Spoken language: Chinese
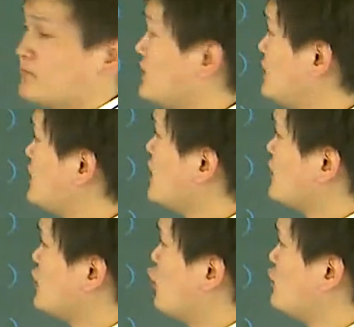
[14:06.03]
一个
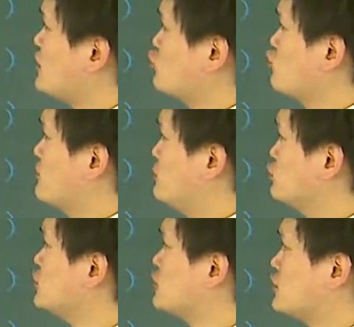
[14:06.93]
有理数不
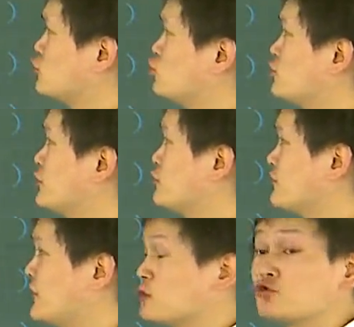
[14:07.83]
是整数就是
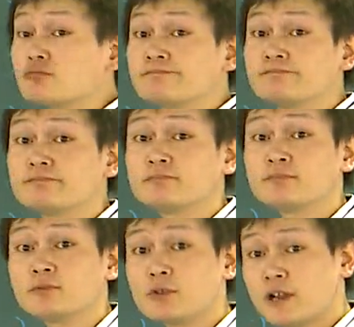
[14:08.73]
分数，
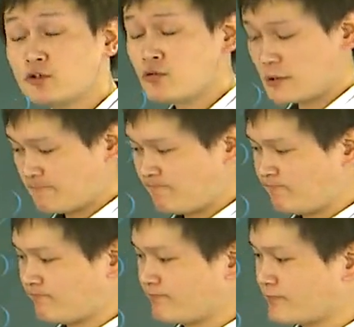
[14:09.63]
对还是错呢？
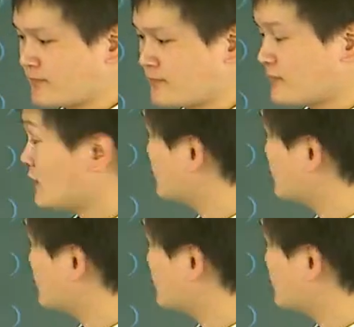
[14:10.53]
嗯，对的。